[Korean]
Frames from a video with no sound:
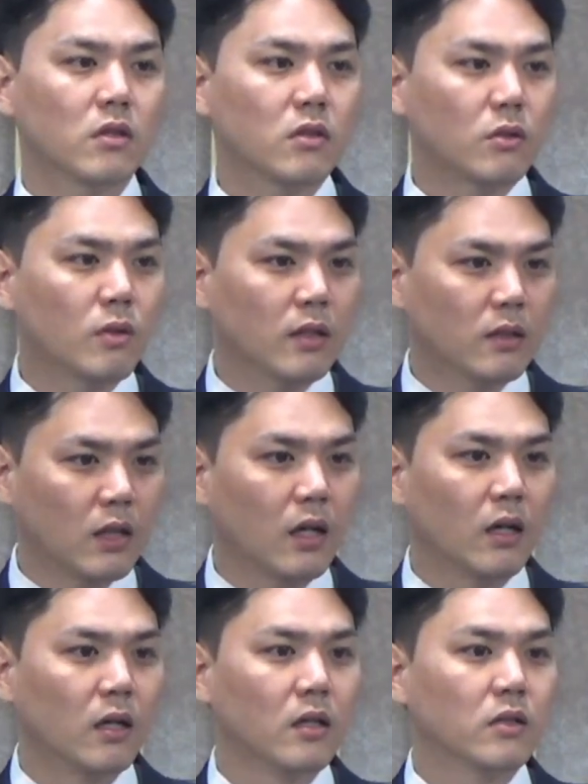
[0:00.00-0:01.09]
들어왔다
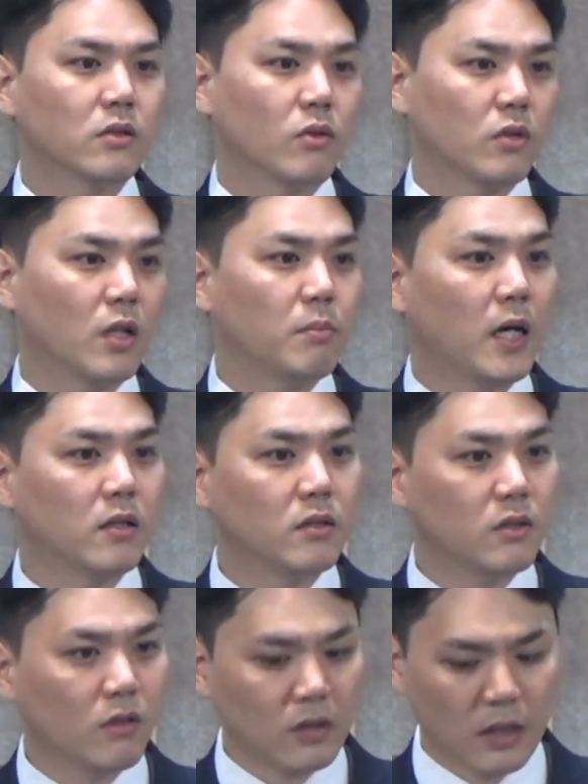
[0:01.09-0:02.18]
성전에 발을
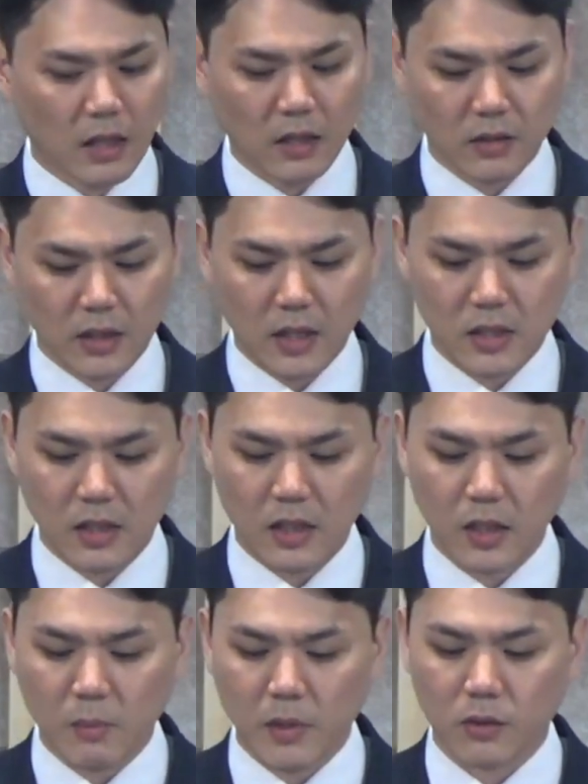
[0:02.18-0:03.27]
들였다라는 사실
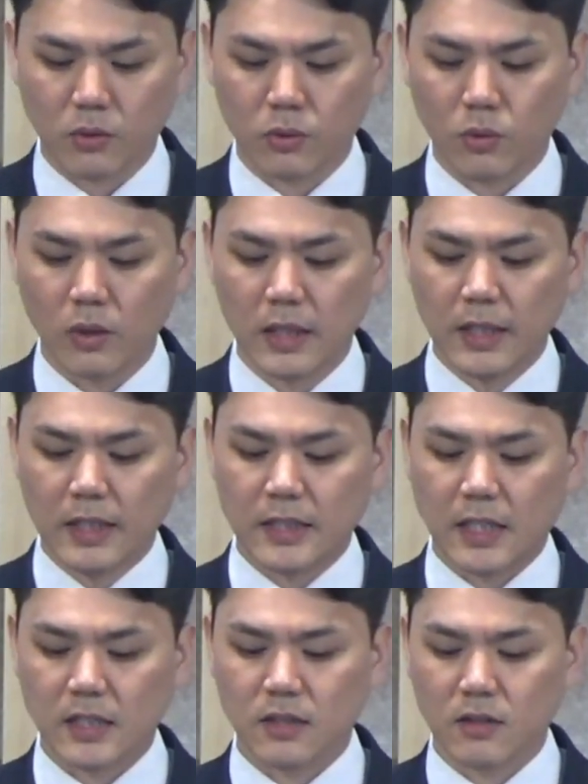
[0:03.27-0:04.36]
하나만으로도
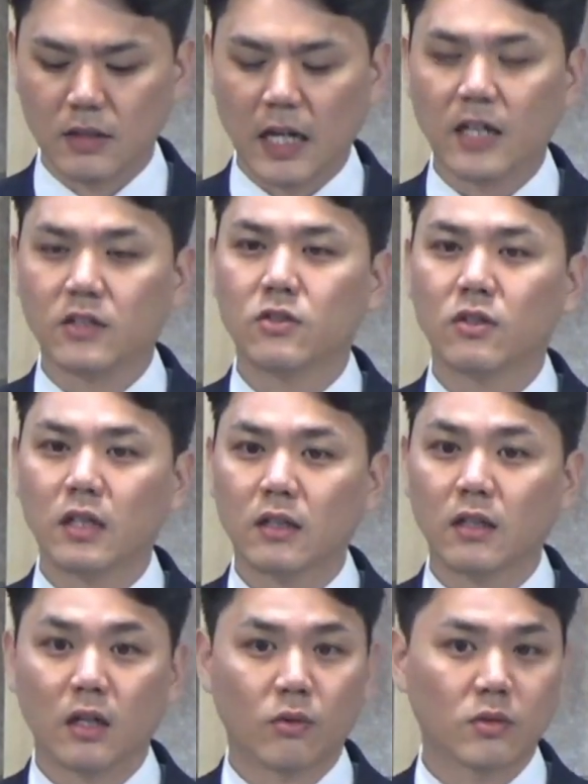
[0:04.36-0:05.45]
자신들은
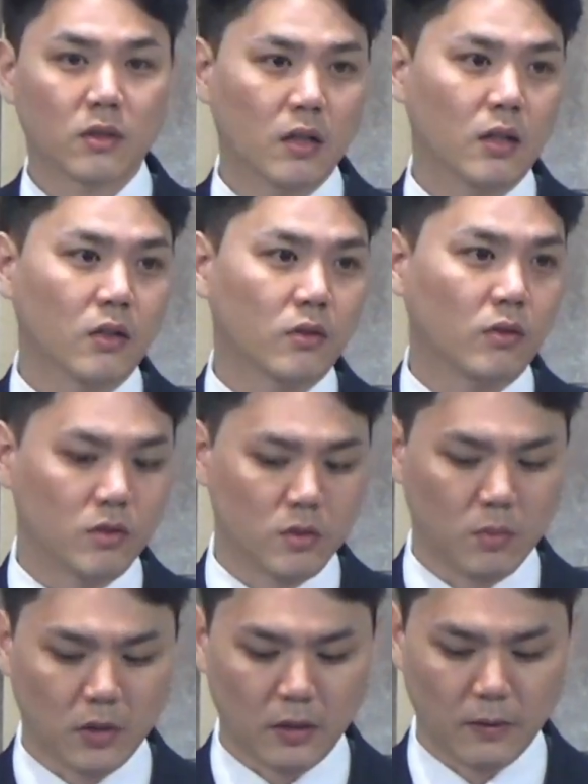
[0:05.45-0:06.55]
안전하다라고 생각하였던
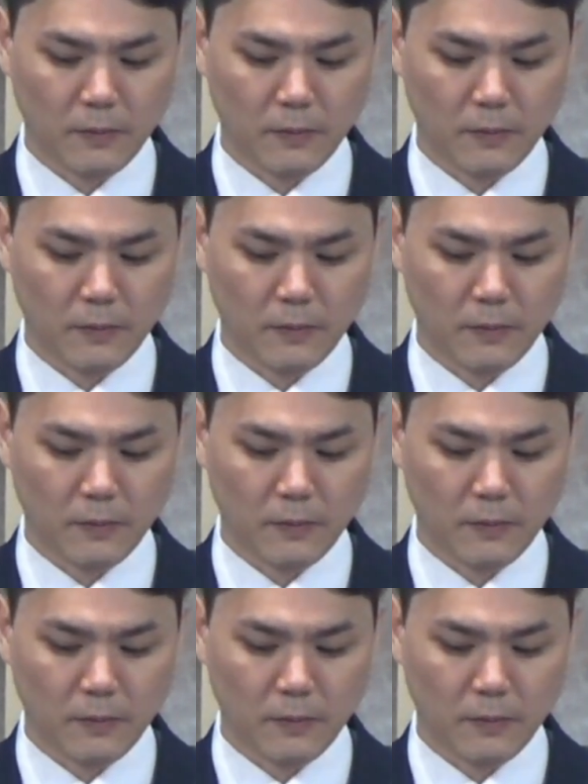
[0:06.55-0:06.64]
것입니다.